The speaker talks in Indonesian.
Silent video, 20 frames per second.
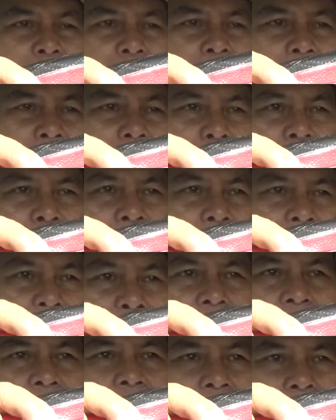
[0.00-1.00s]
masing-masing
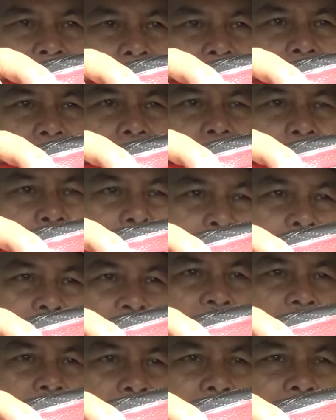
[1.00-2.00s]
seperti
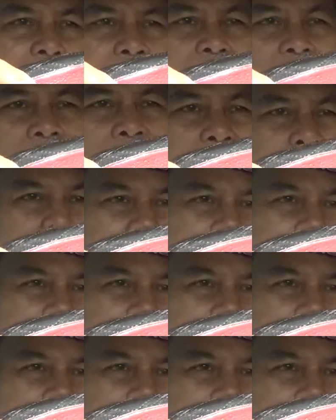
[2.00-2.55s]
gigi Sri,